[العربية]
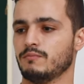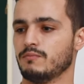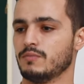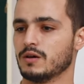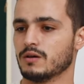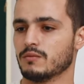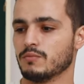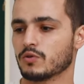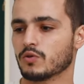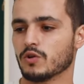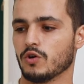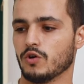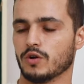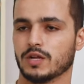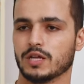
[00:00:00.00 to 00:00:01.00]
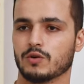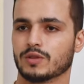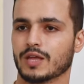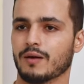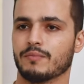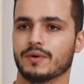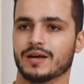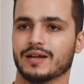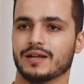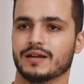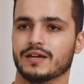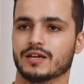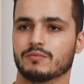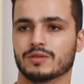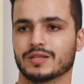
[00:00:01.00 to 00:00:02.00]
بكل حريه وتعبر على
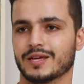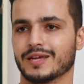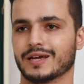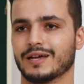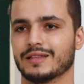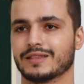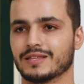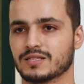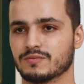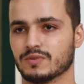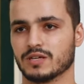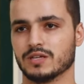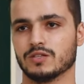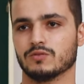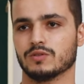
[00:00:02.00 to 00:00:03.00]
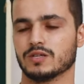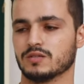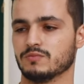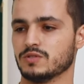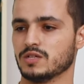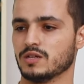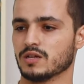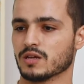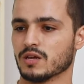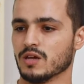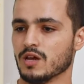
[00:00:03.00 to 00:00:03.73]
رايك بطريقه اللي تناسبك انت وتناسب جيلك